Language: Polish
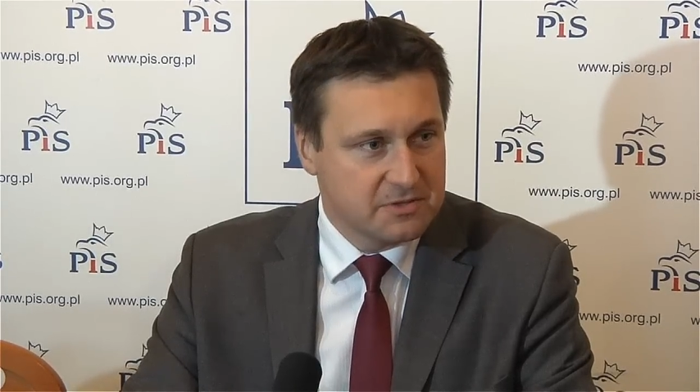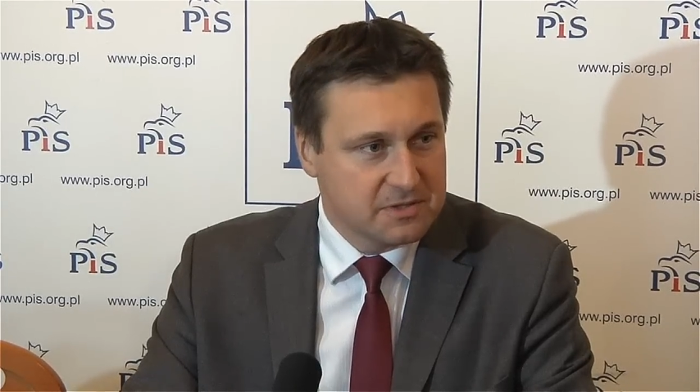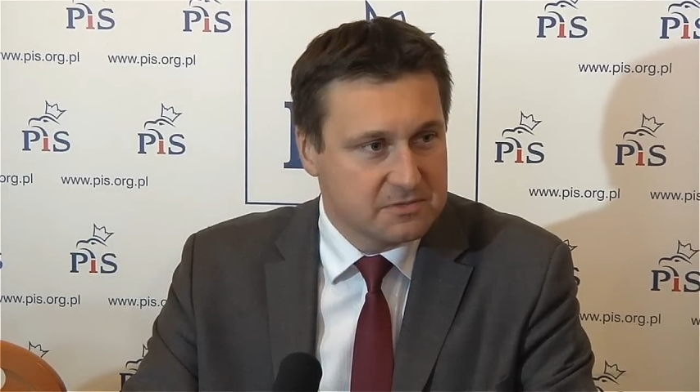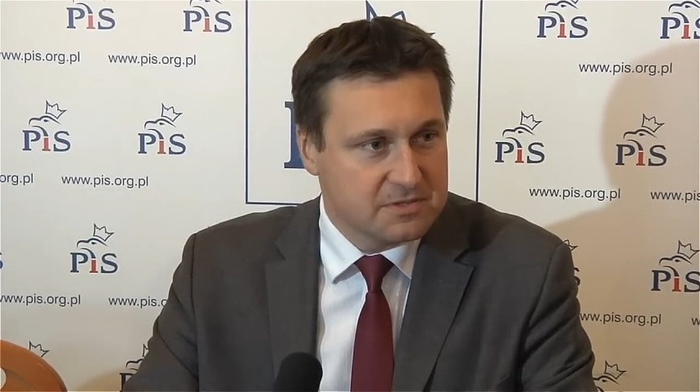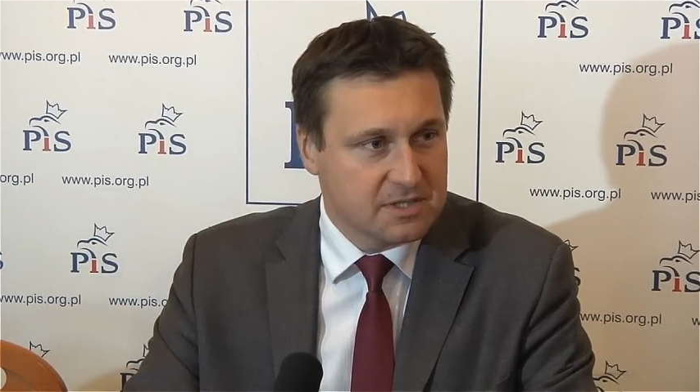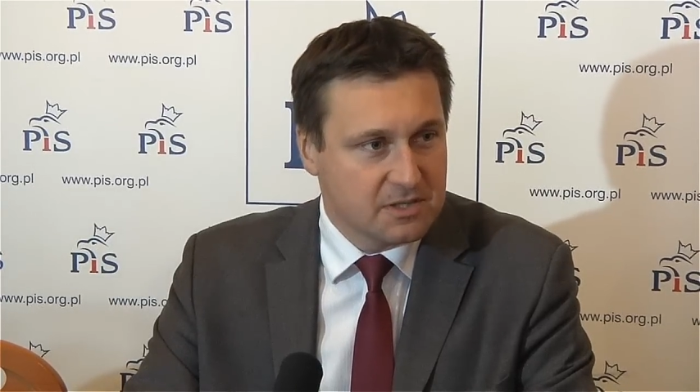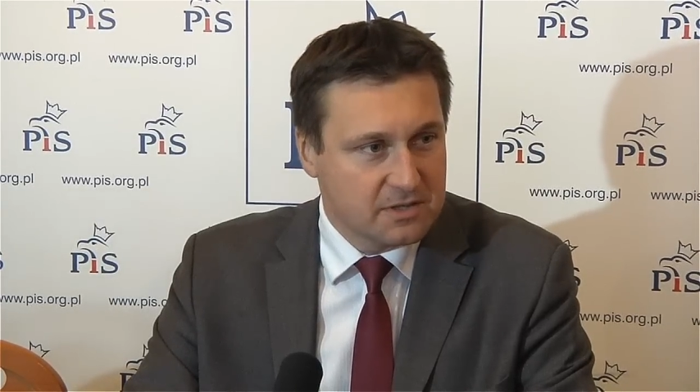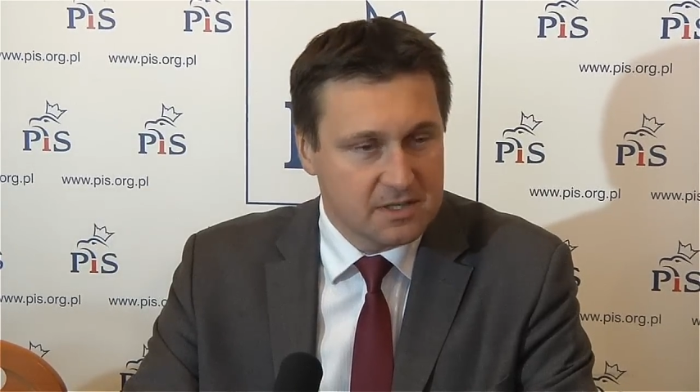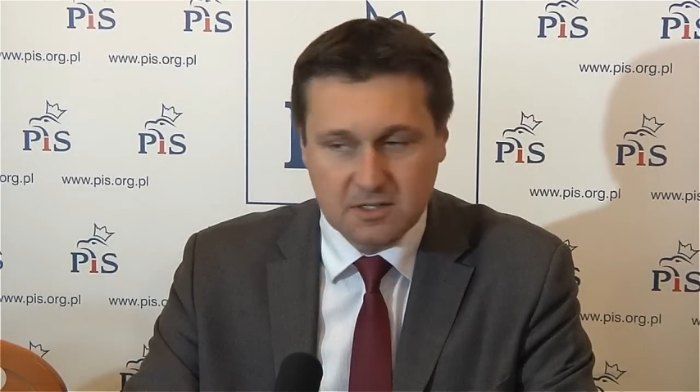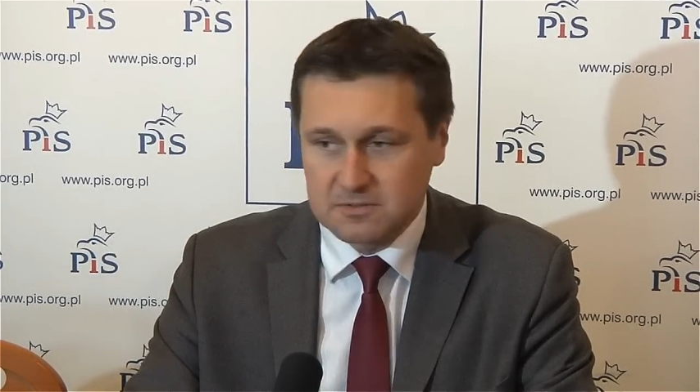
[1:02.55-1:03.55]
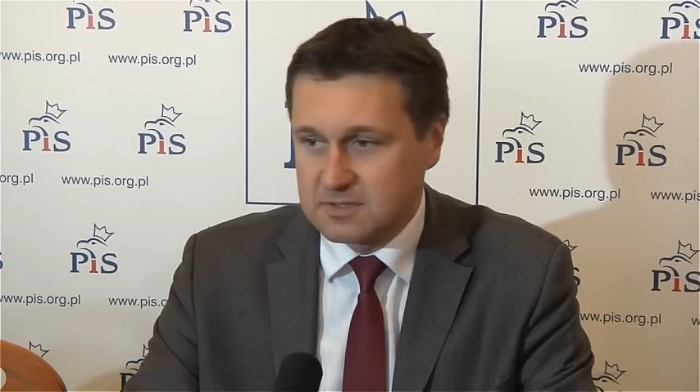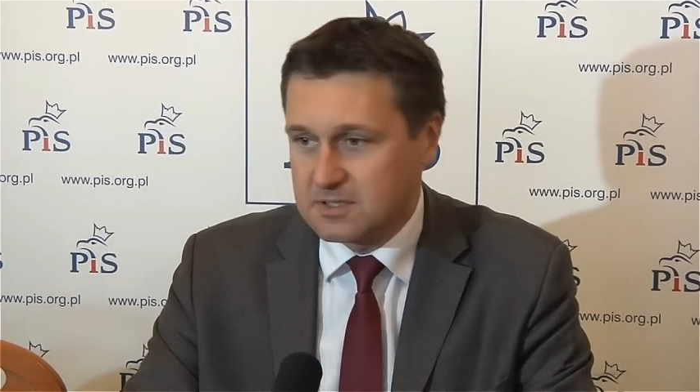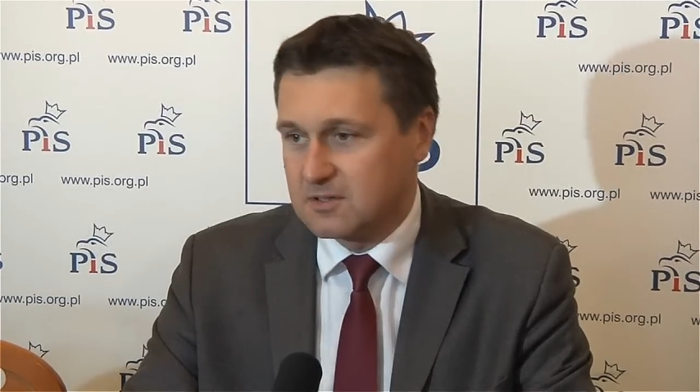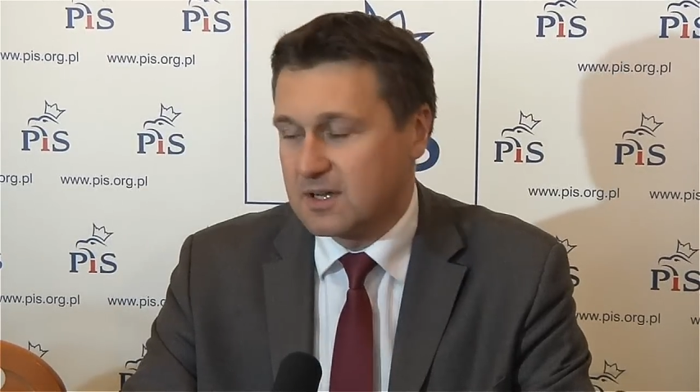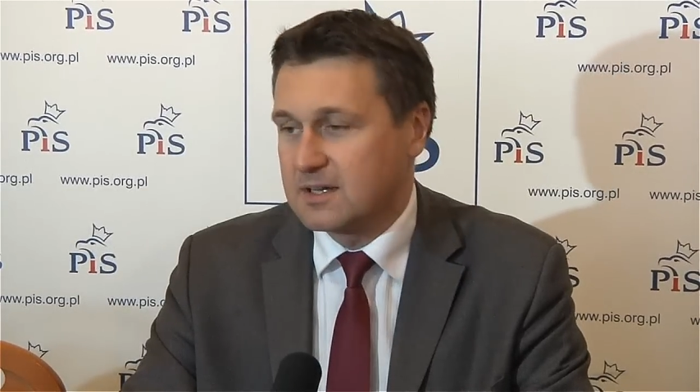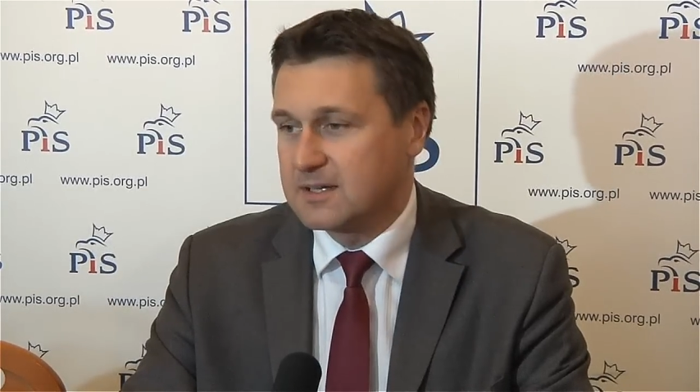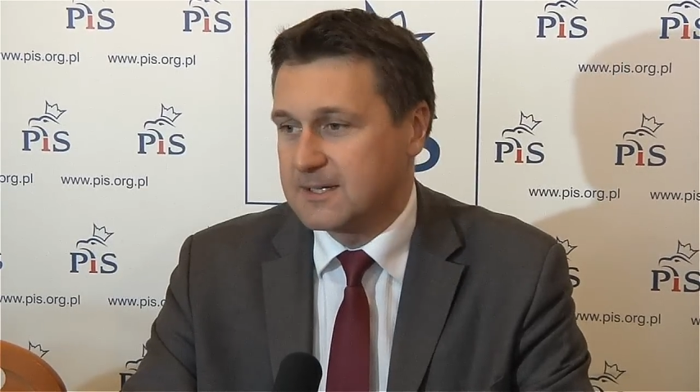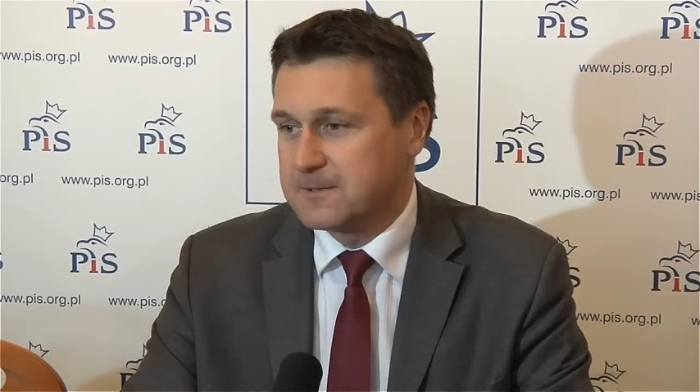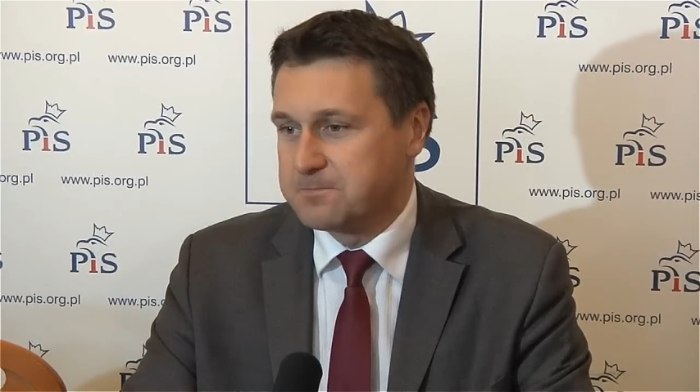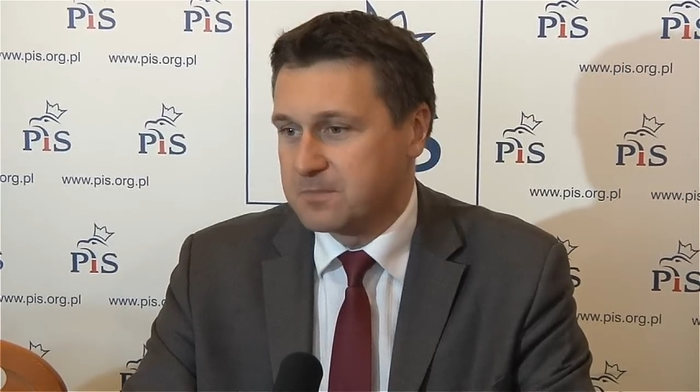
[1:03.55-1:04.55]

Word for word: wojewódzkich, okręgowych, lokalnych,